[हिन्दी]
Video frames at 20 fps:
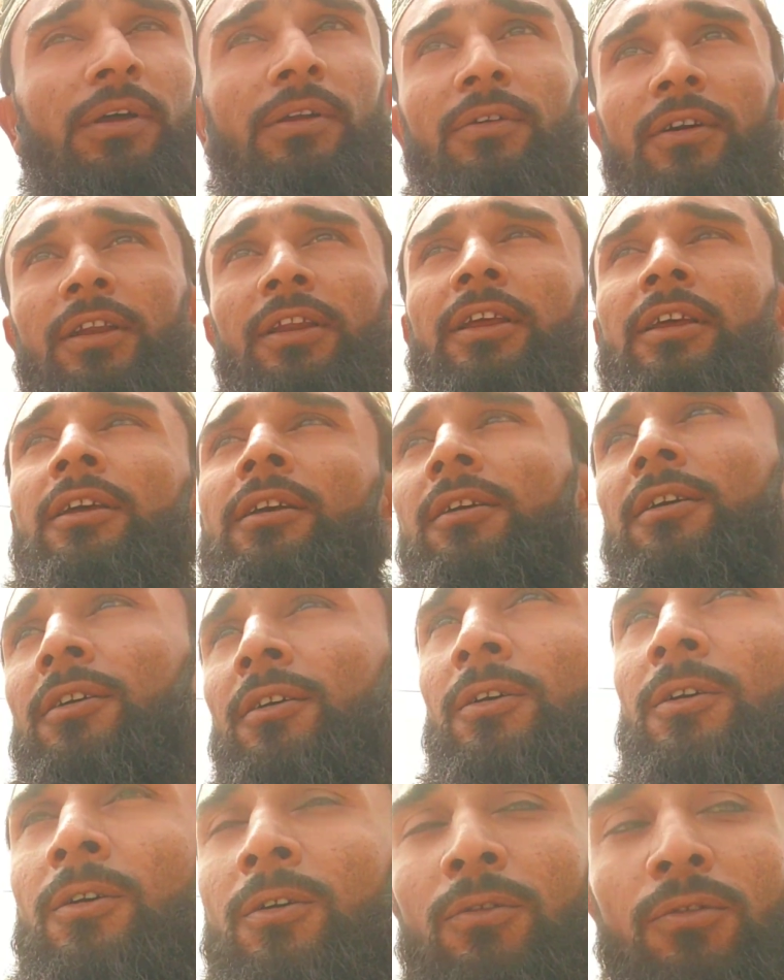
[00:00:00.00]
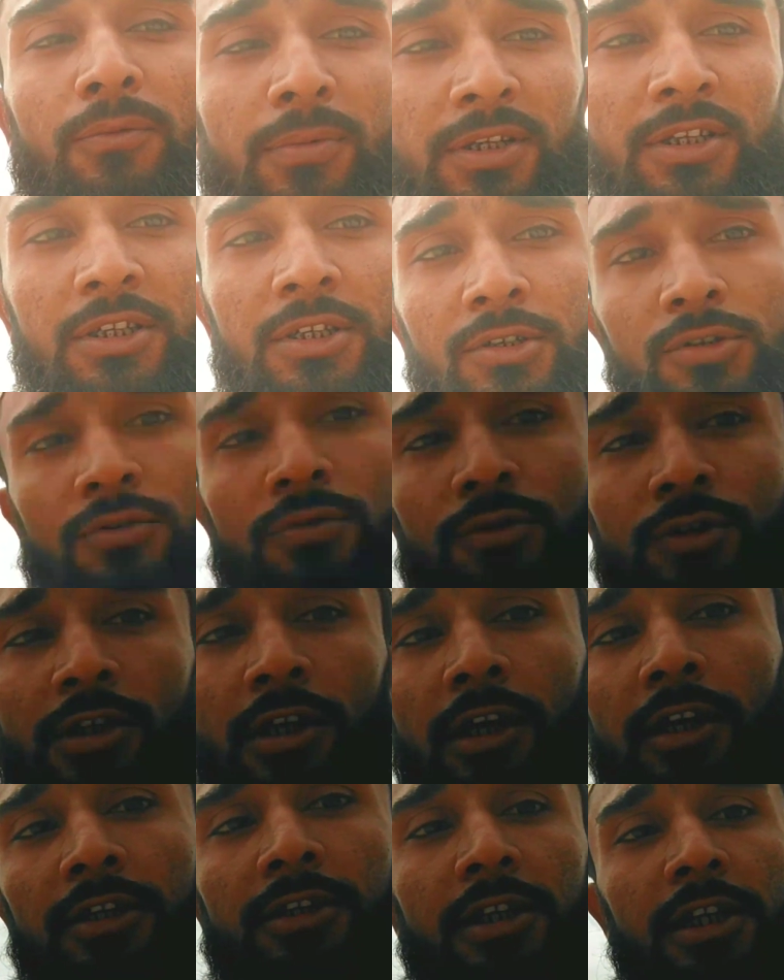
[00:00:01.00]
परवाह नहीं बच्चे जो
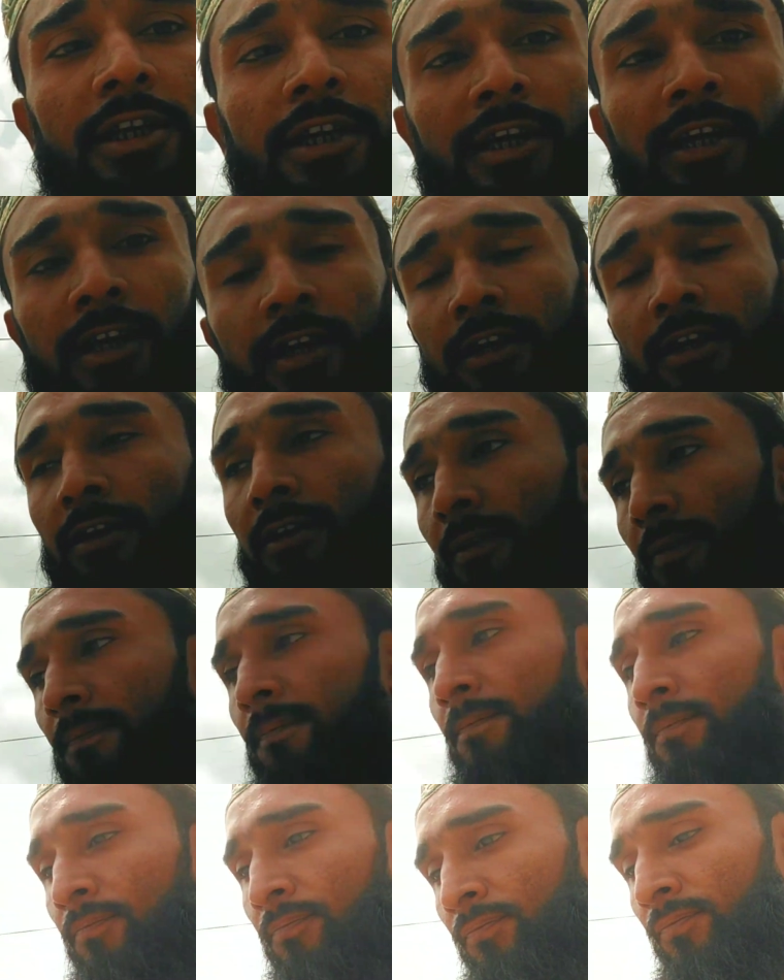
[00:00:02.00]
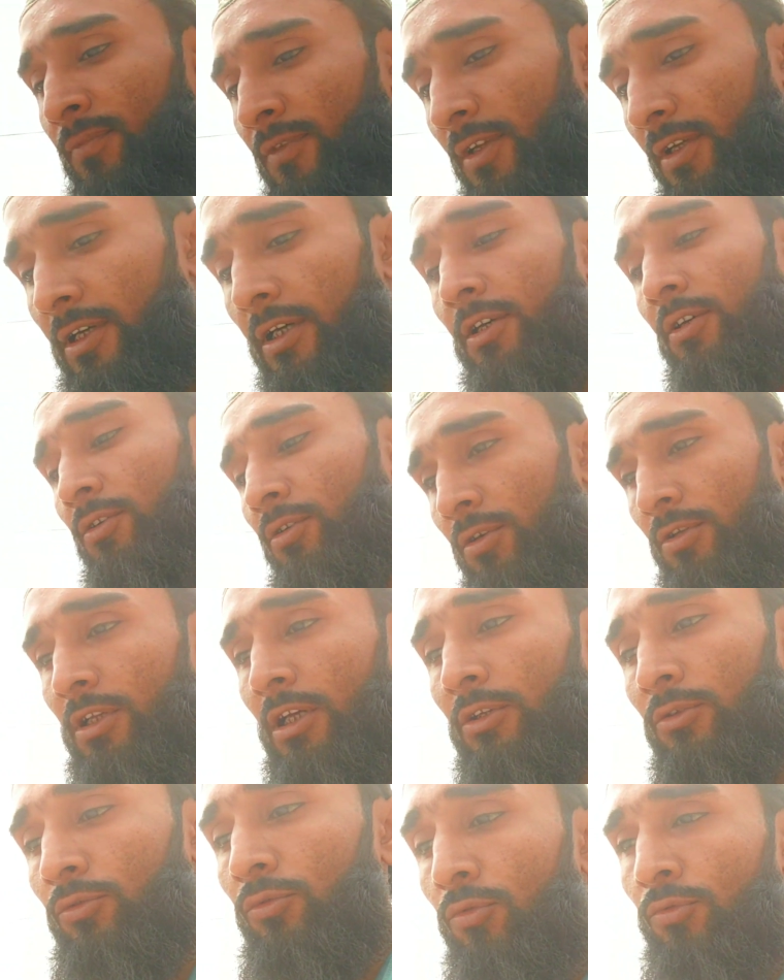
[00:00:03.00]
सारे चले गए हैं कहीं और
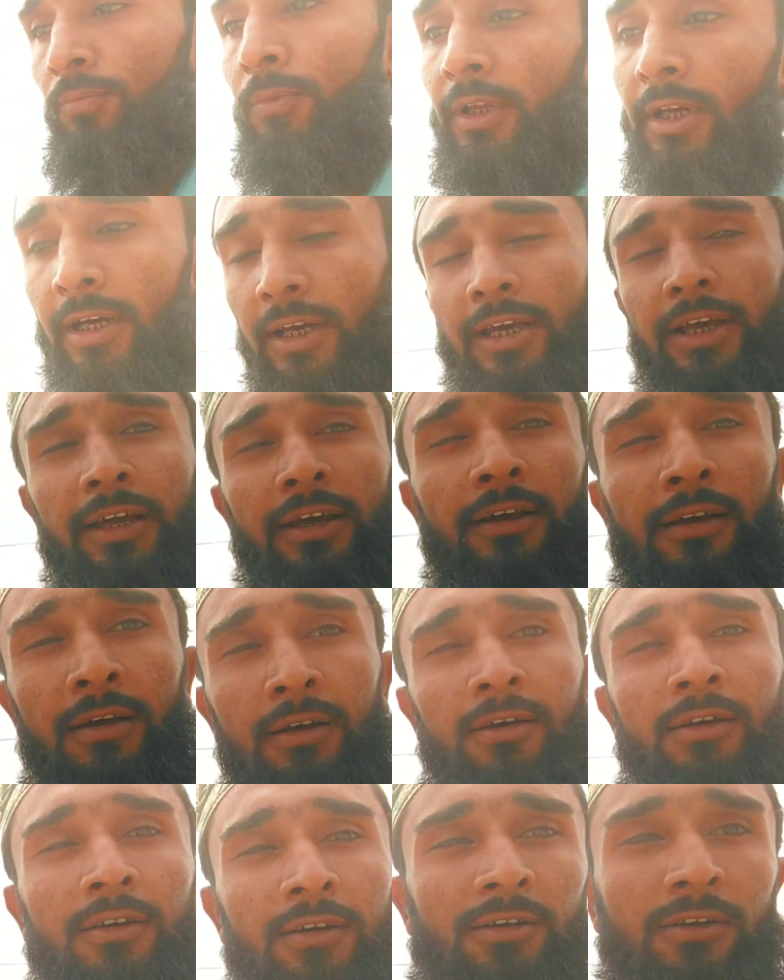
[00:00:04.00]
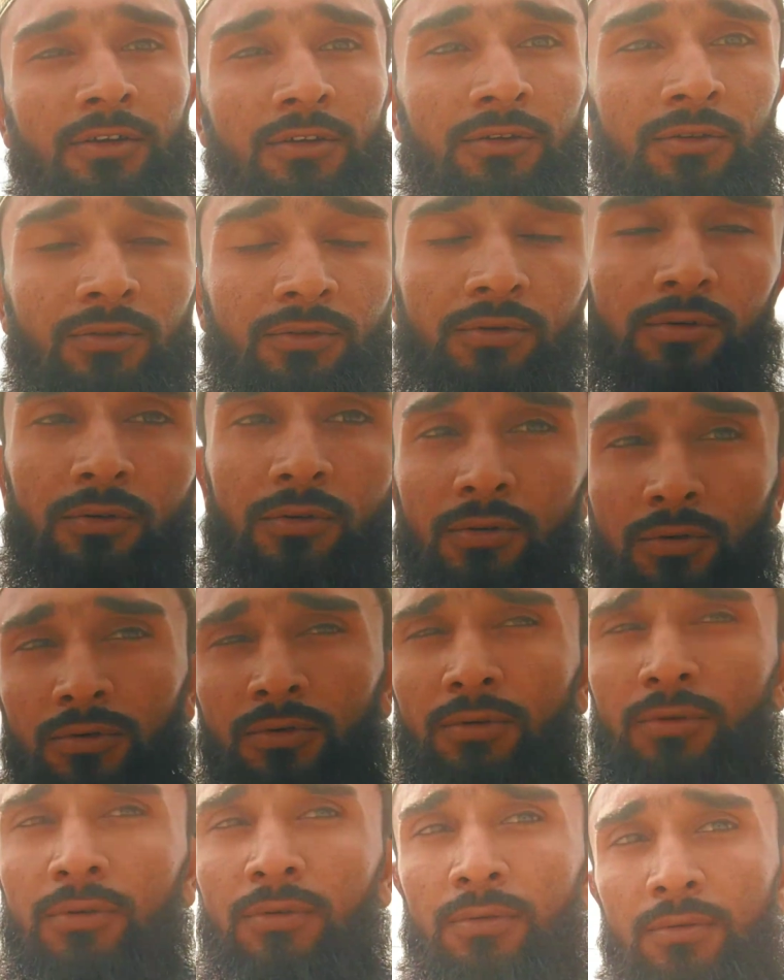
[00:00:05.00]
दादू घूमने गए हैं
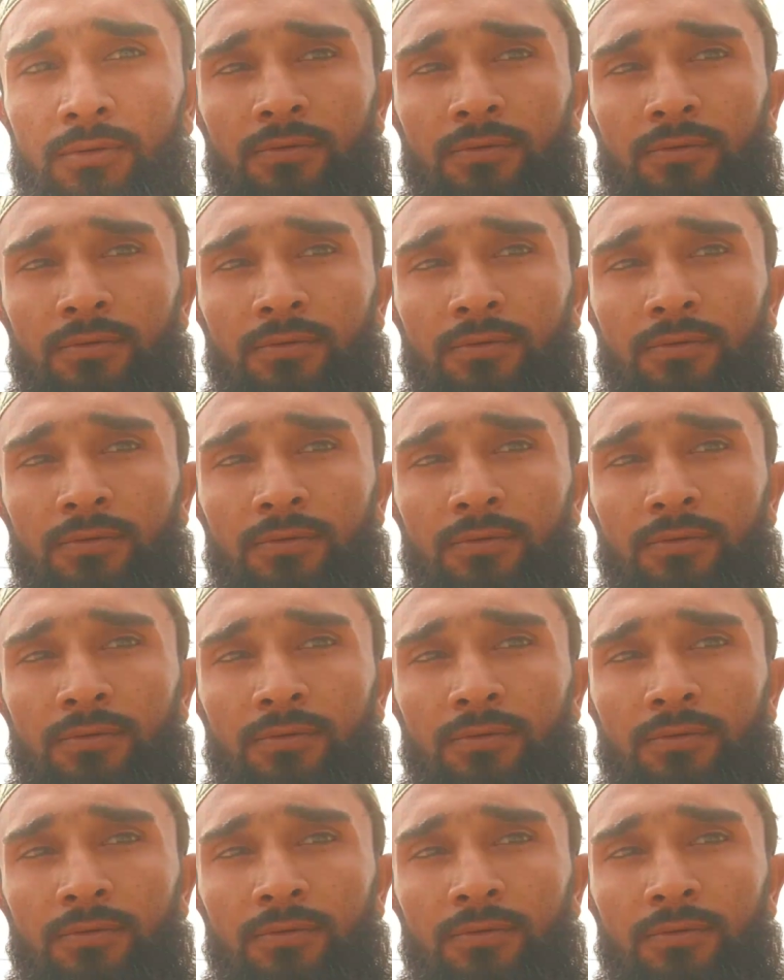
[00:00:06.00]
तो